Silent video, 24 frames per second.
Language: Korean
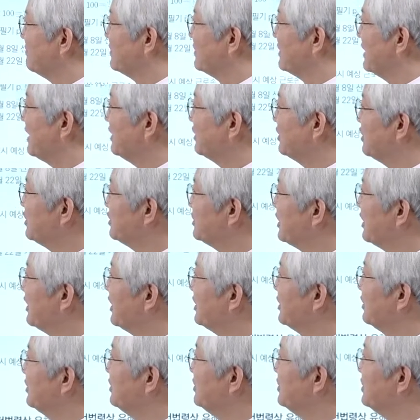합격자가
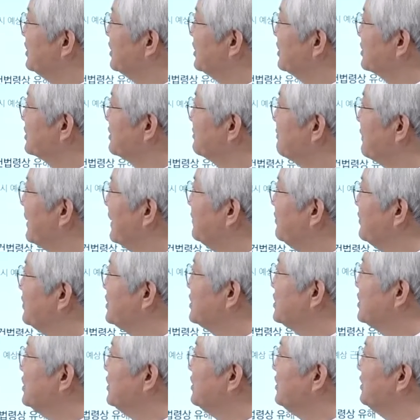이런 얘기에서
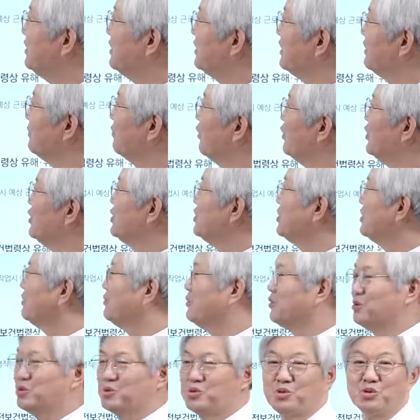반드시 이번
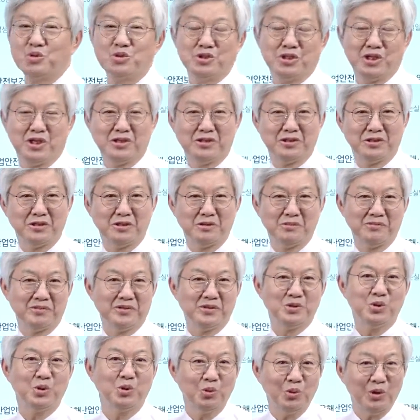시험에도 출제 예정입니다.
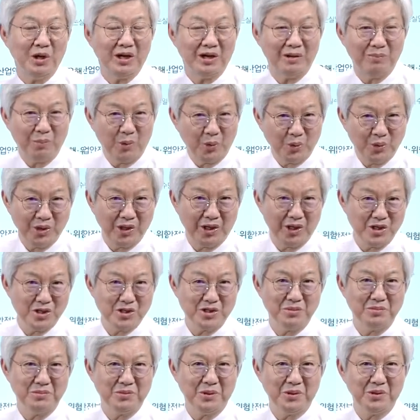적어도 하나
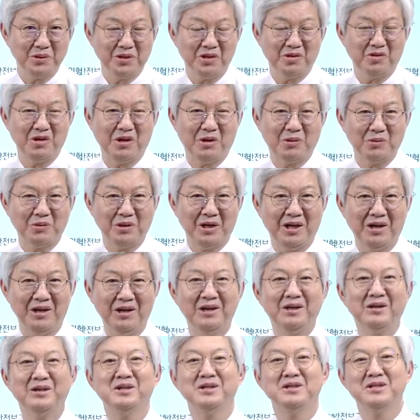보태겠습니다. 어디에 나온다?
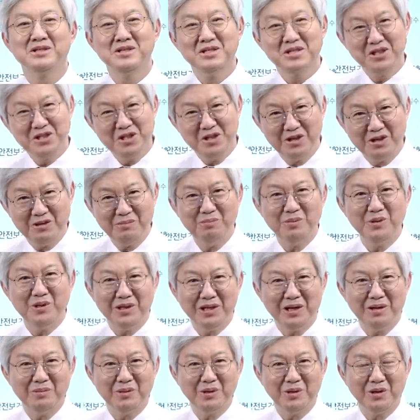실기
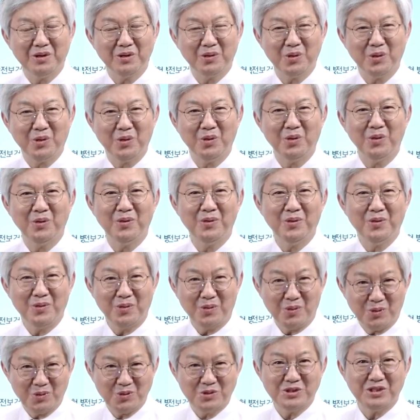필답형에도
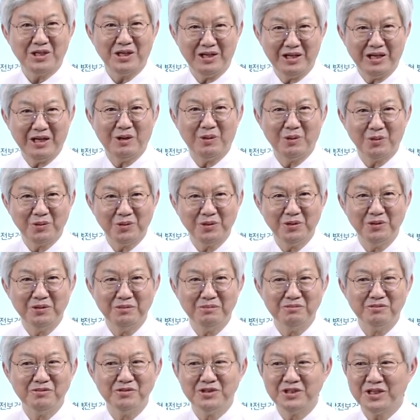곧잘 나오는
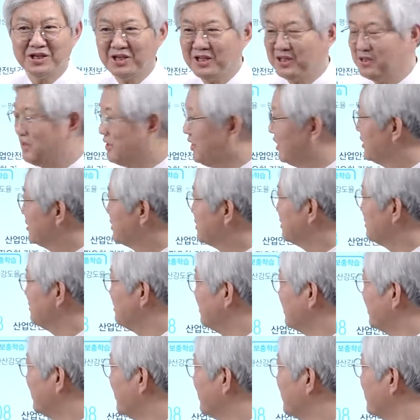그런 문제가
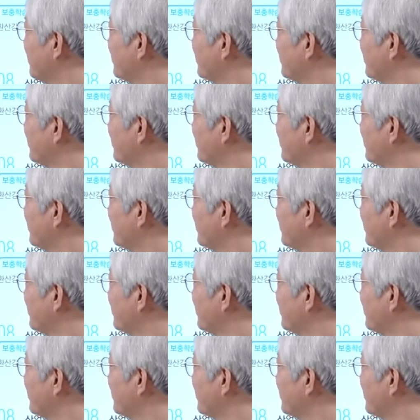되겠습니다.